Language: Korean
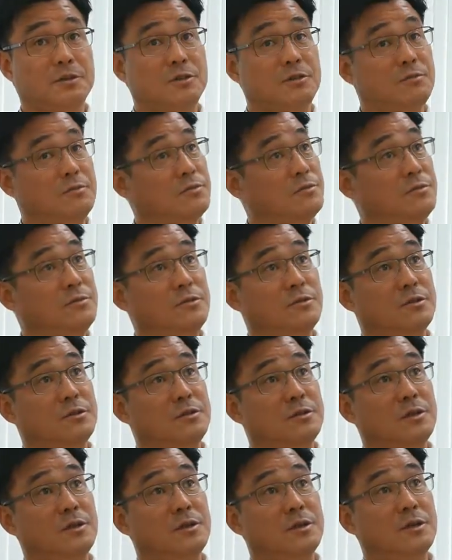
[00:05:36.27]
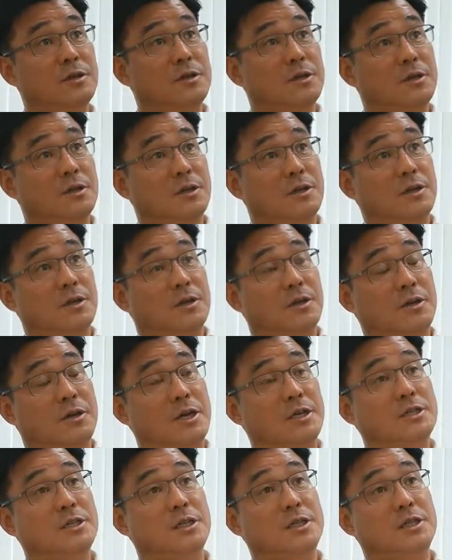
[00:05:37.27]
그래서 그런 부분들은
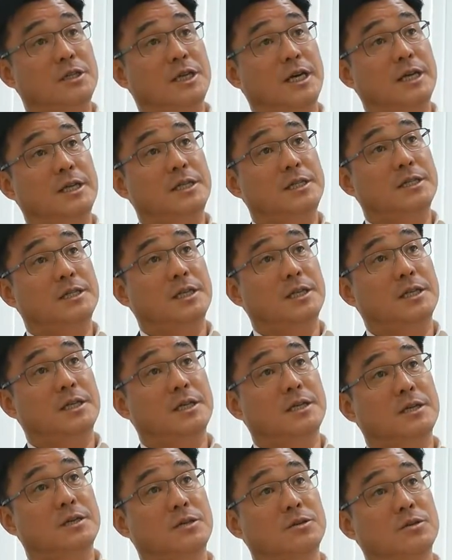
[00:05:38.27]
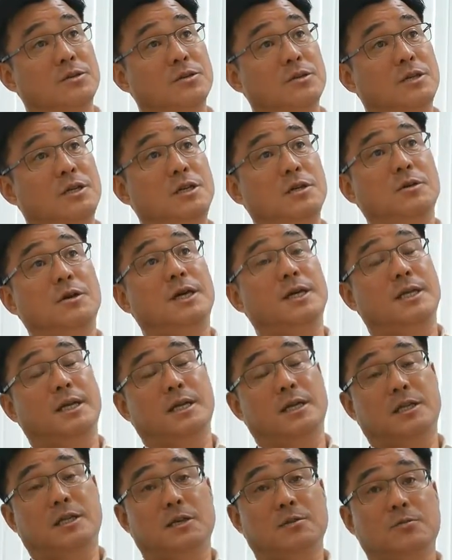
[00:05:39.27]
굉장히 자이링스한테는 어떤
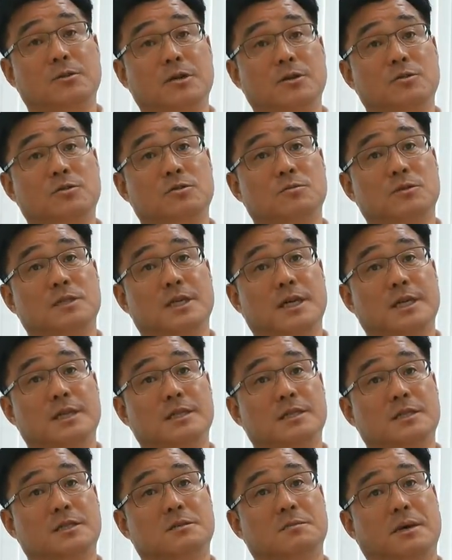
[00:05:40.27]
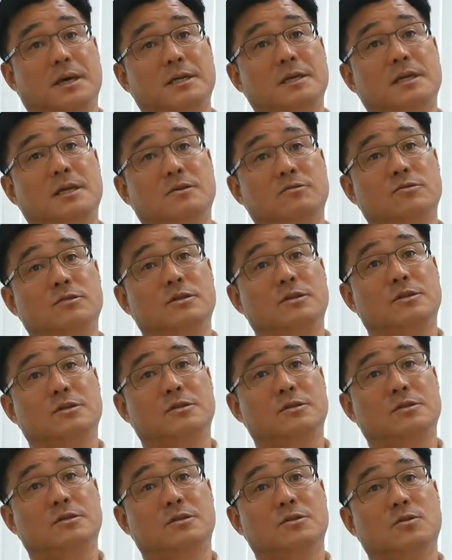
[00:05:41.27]
기회가 되기 때문에 요즘에 자이링스에서 많이 하고
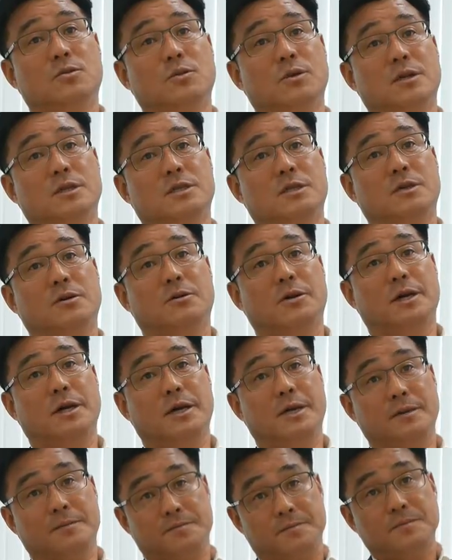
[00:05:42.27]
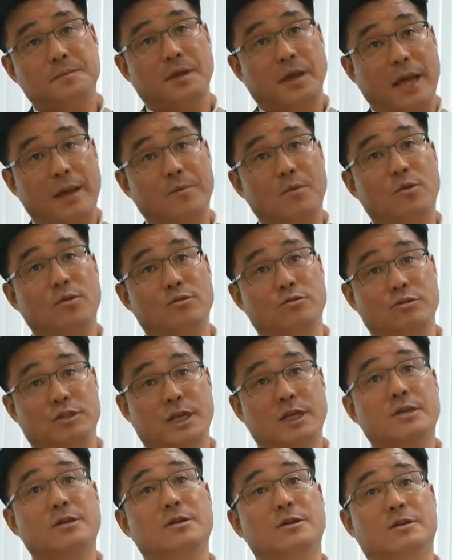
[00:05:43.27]
있는 거는 그런 고객사와의
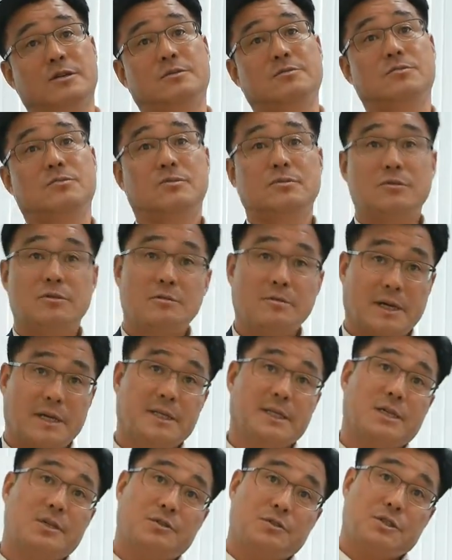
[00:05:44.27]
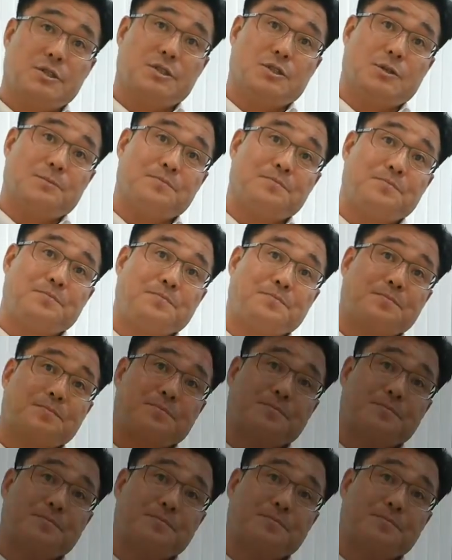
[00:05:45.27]
MOU 체결 이런 부분을 많이 하고 있죠.